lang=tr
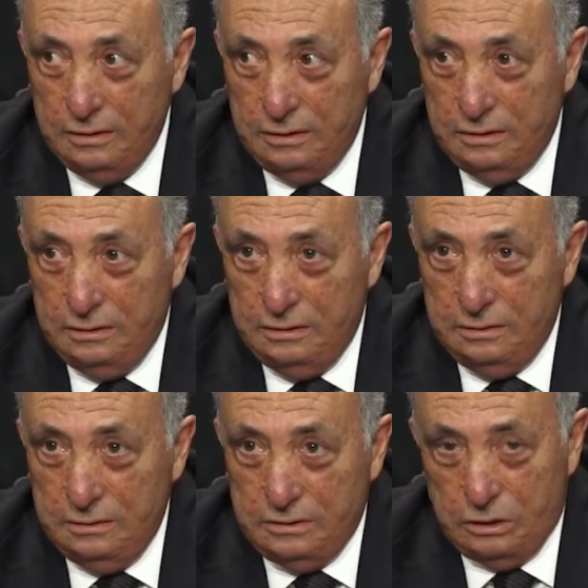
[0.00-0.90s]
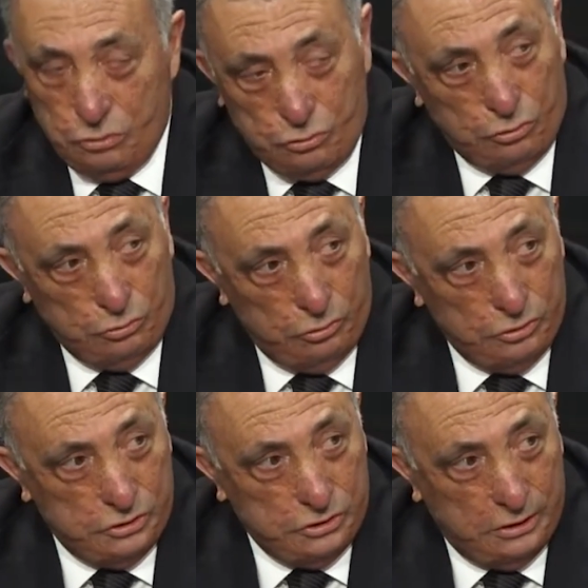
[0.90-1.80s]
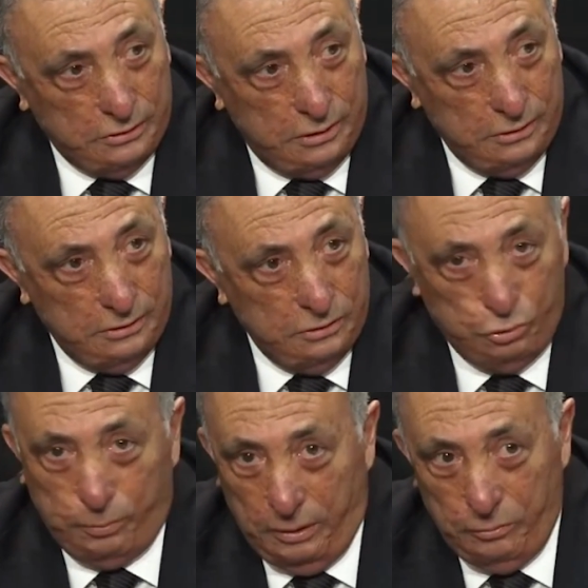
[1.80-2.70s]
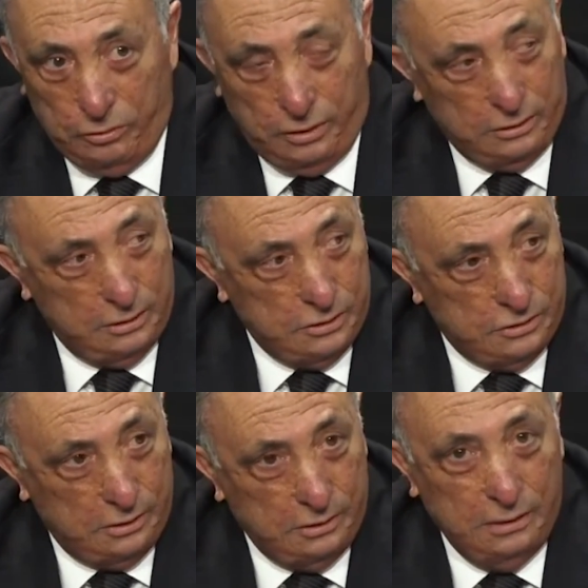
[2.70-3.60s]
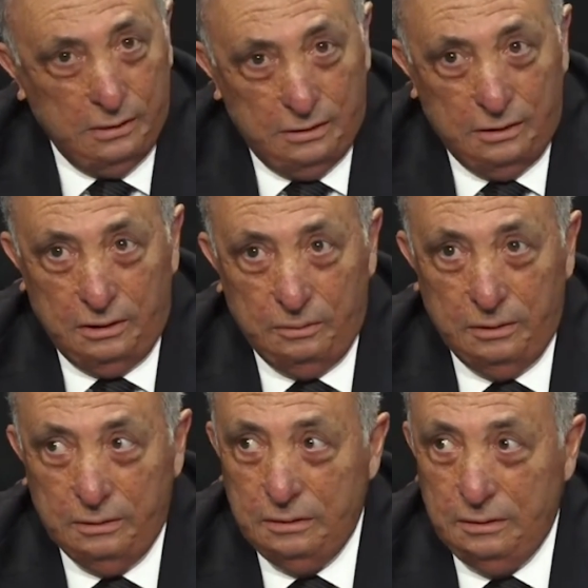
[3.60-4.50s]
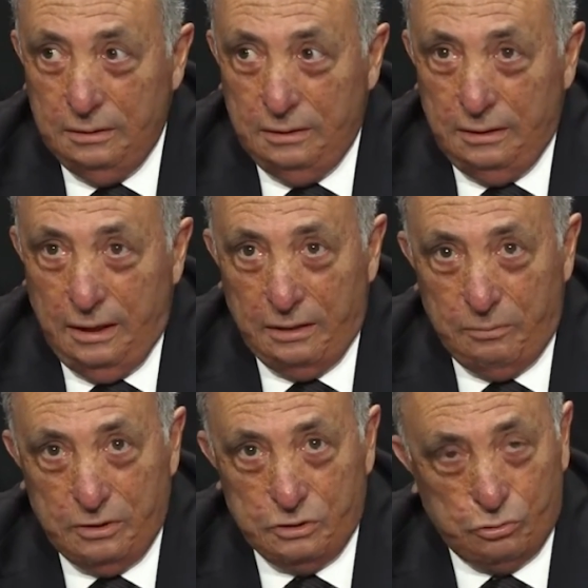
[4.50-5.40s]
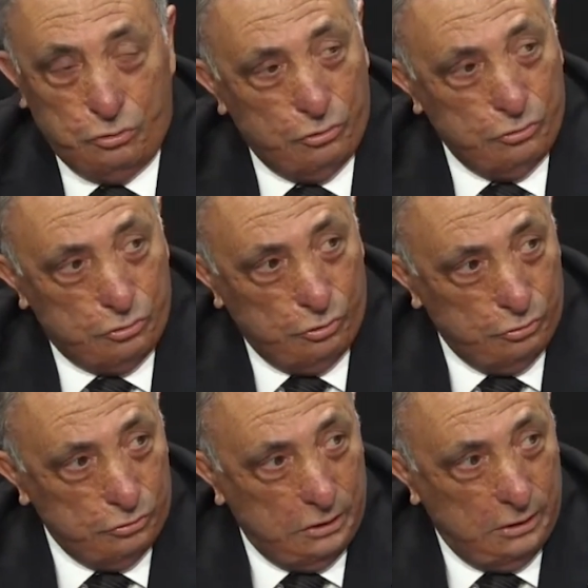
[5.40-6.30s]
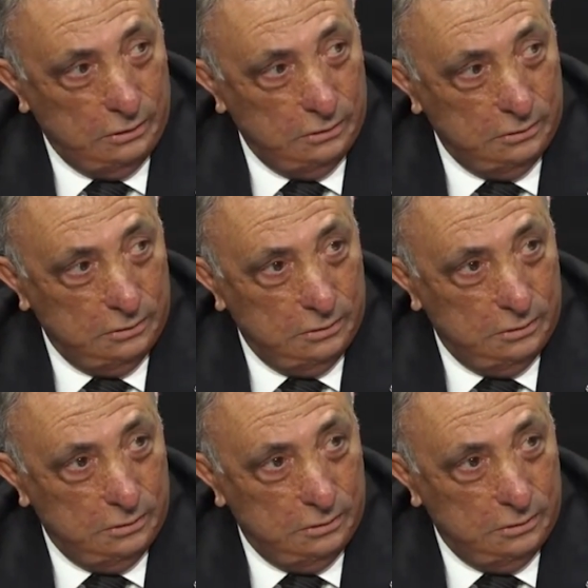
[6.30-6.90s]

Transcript: sezon sonunda ulaşacağından şüphem yok arkadaşlar. Ama her maç skorunun sonunda e,